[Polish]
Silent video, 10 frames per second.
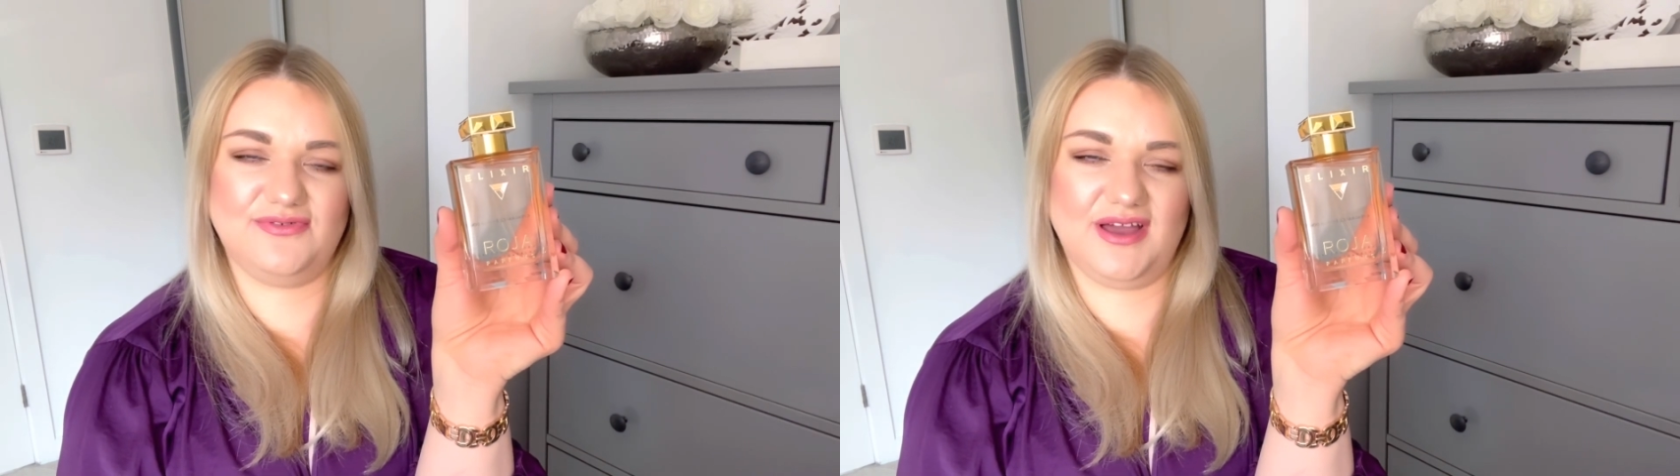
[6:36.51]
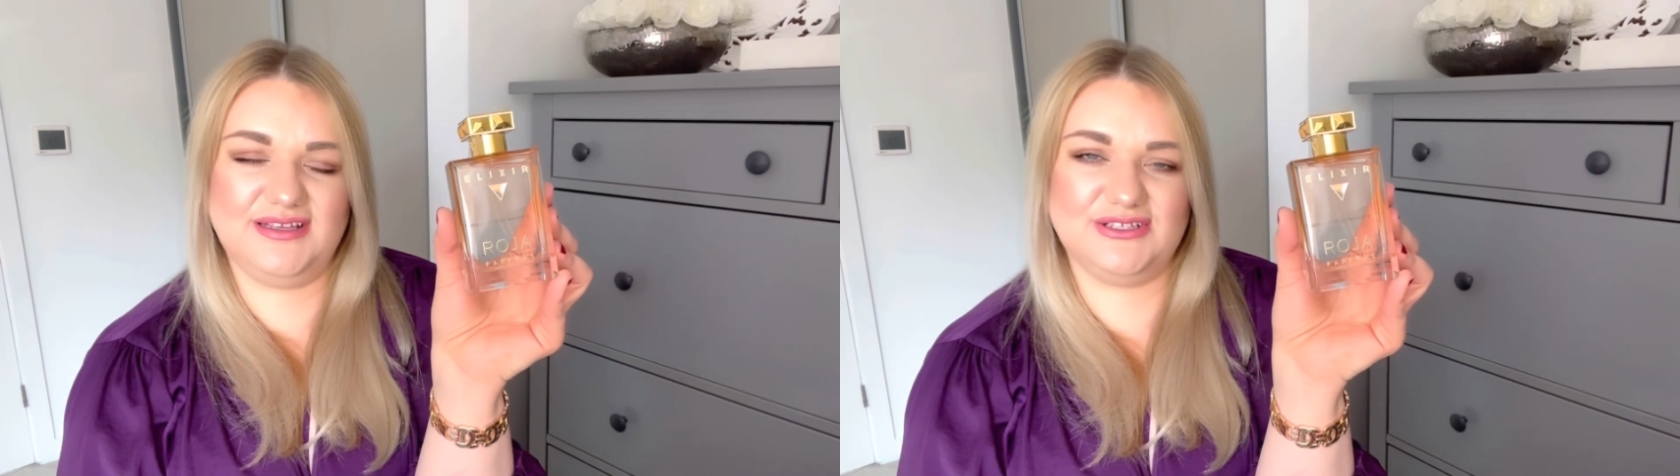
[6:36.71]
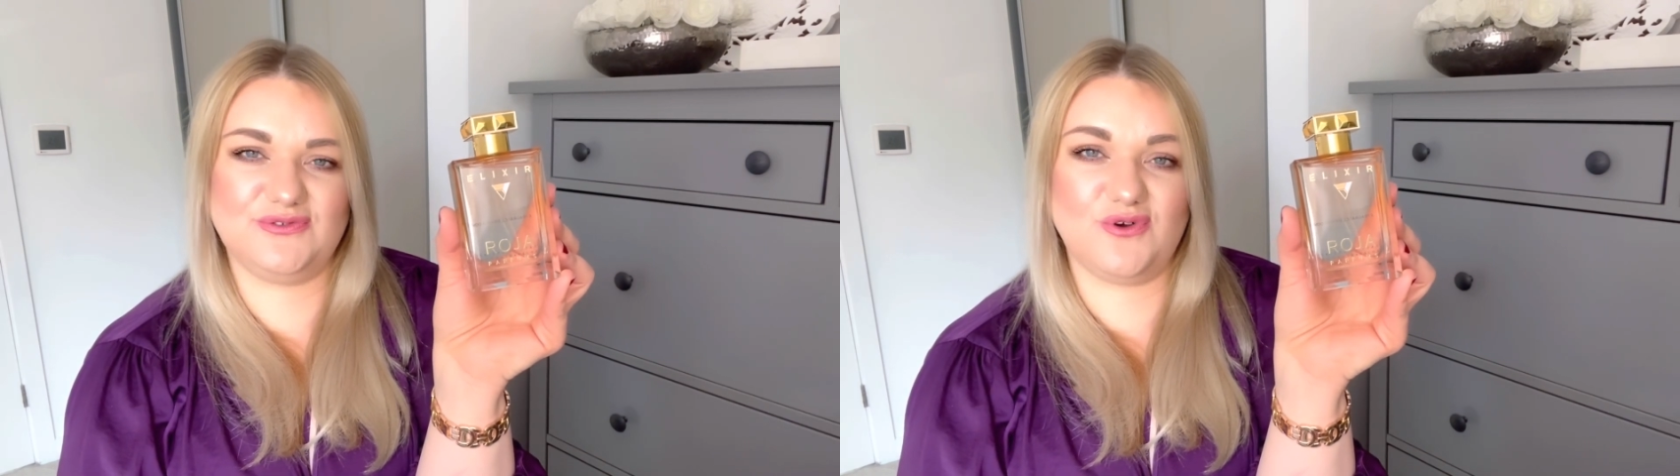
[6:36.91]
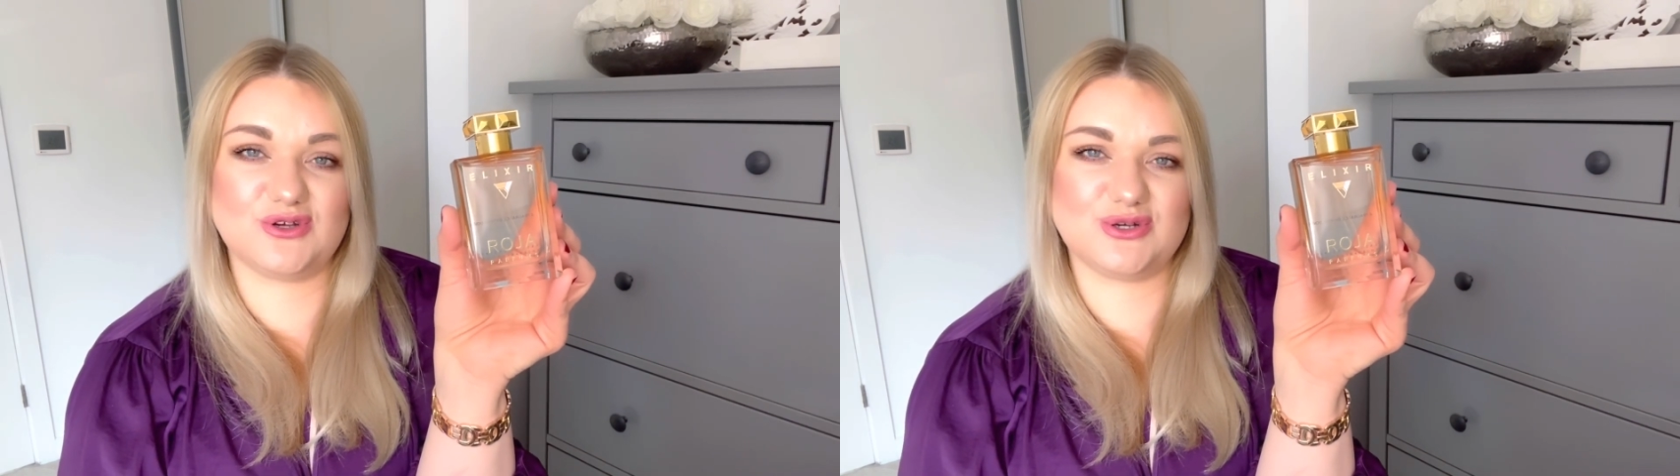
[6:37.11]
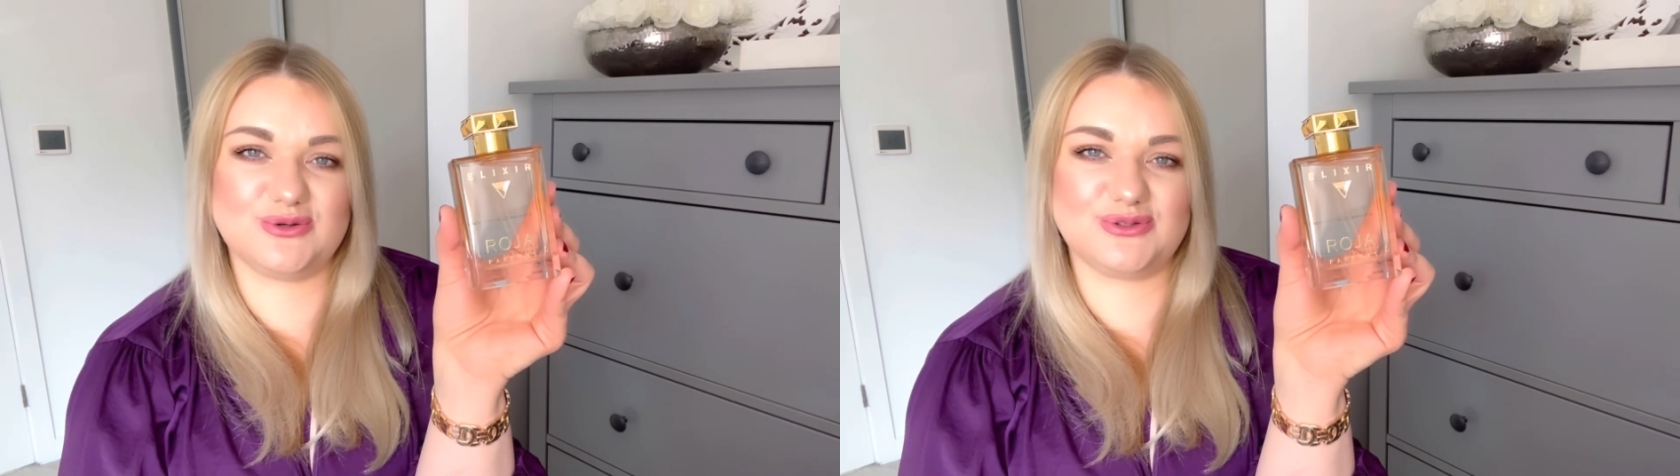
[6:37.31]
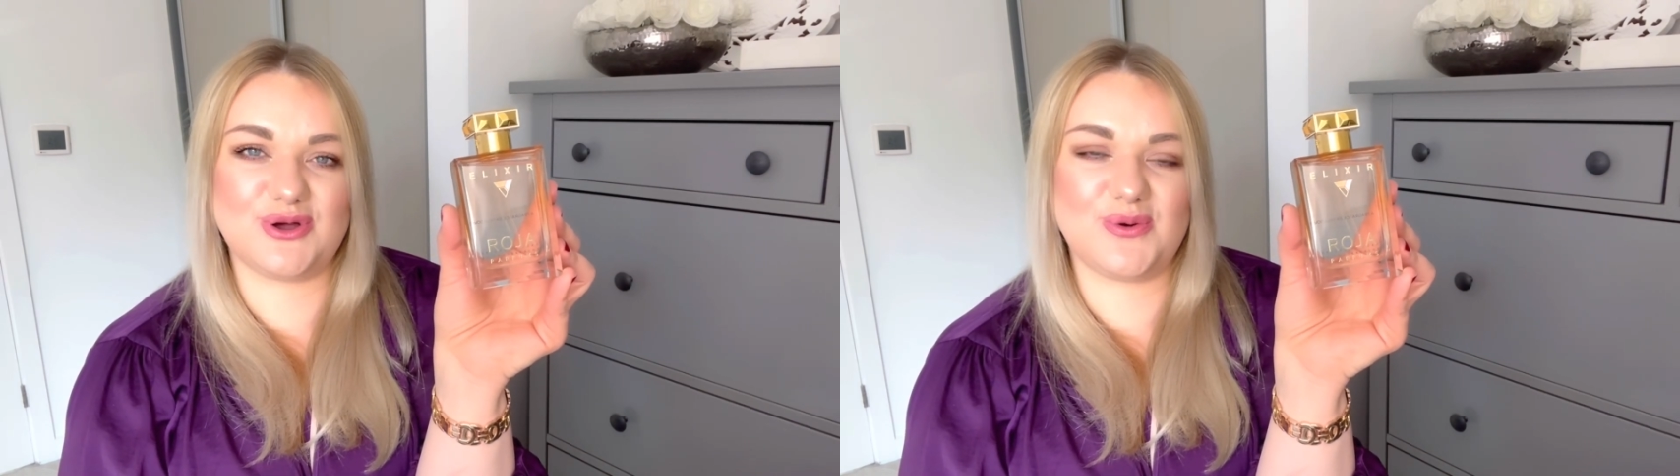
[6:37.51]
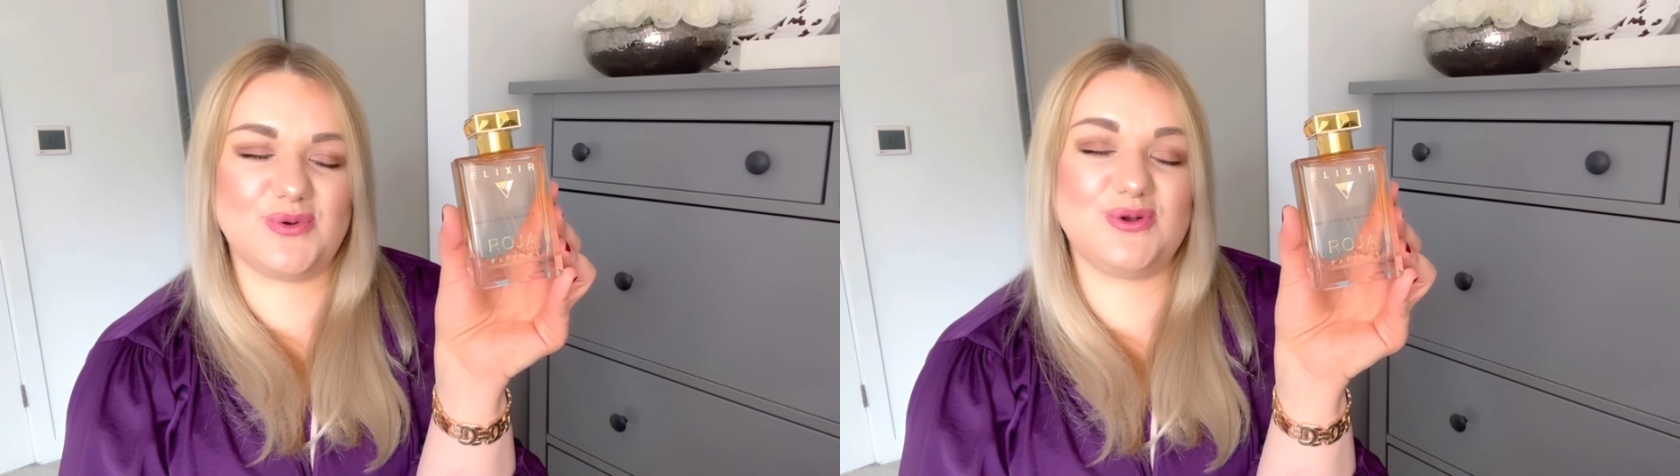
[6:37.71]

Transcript: fajnie tworzą tą